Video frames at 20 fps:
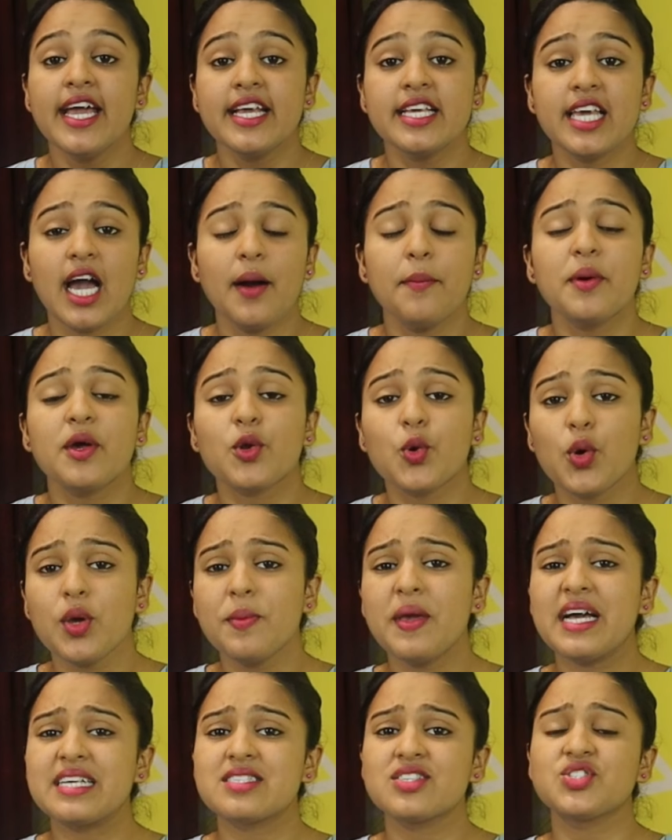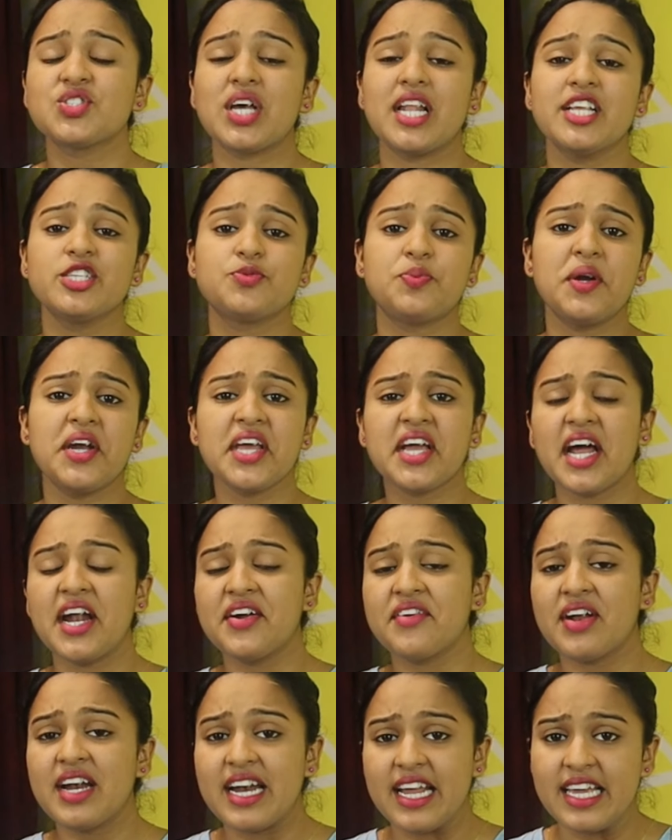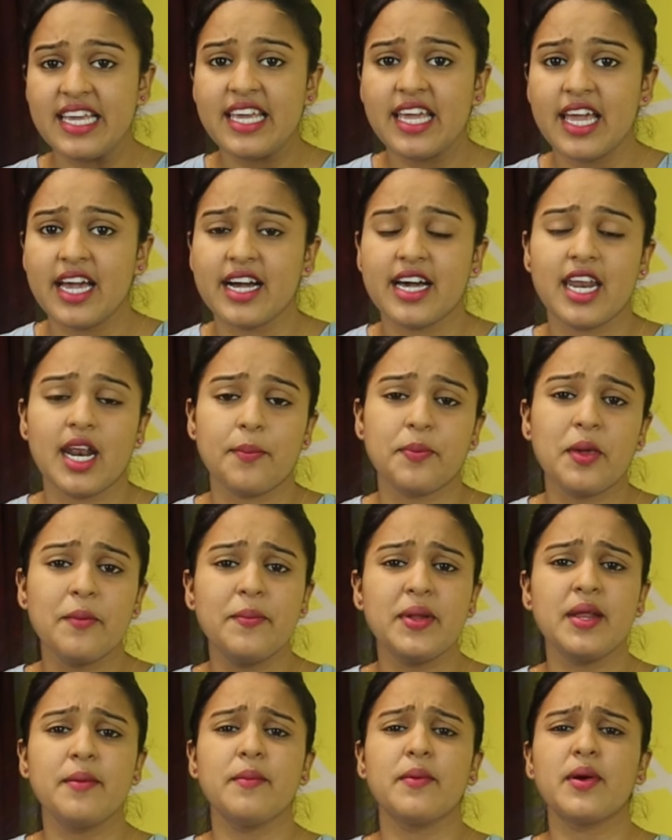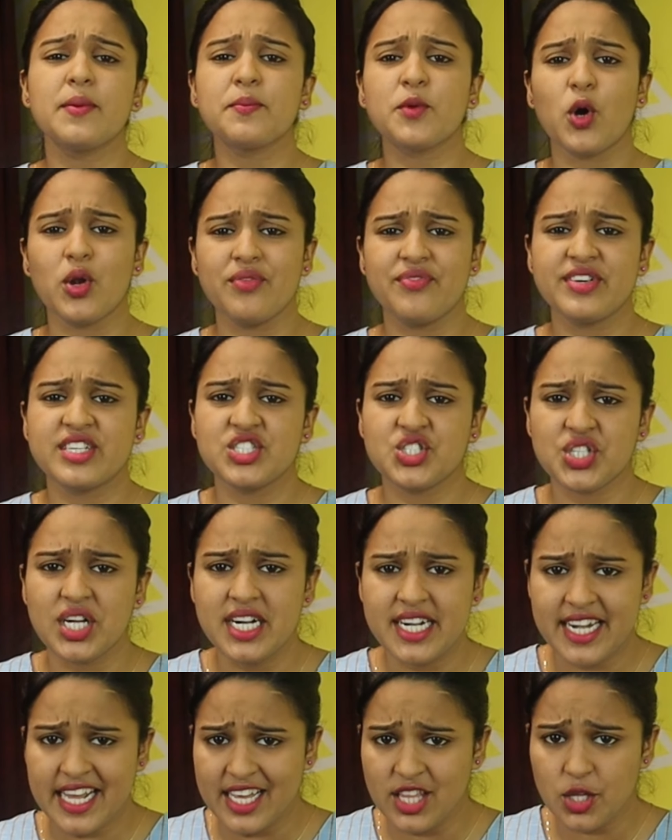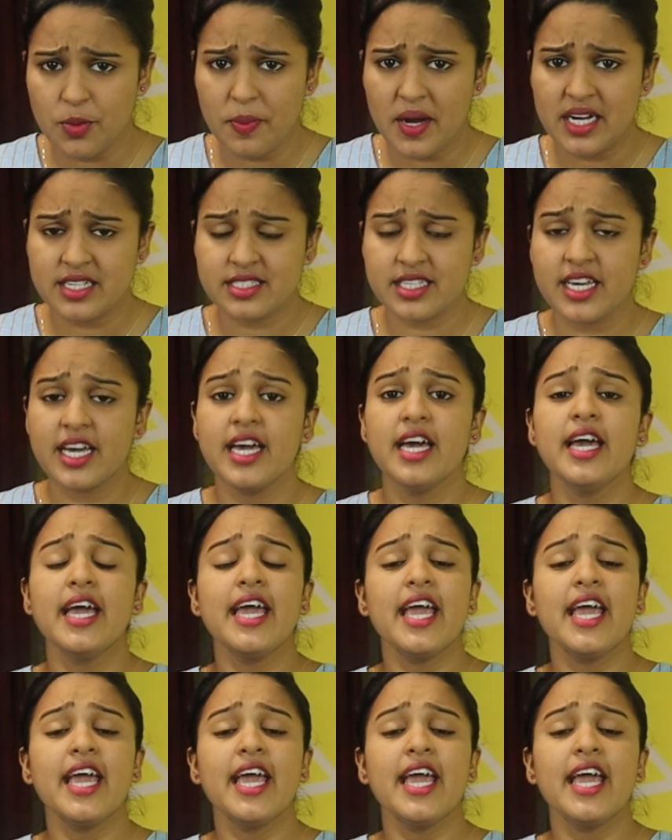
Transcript: यहाँ पर कोई भी ऐसा एलिजिबिलिटी क्राइटेरिया नहीं है अगर आपकी मिनिमम क्वालिफिकेशन टेंथ पास है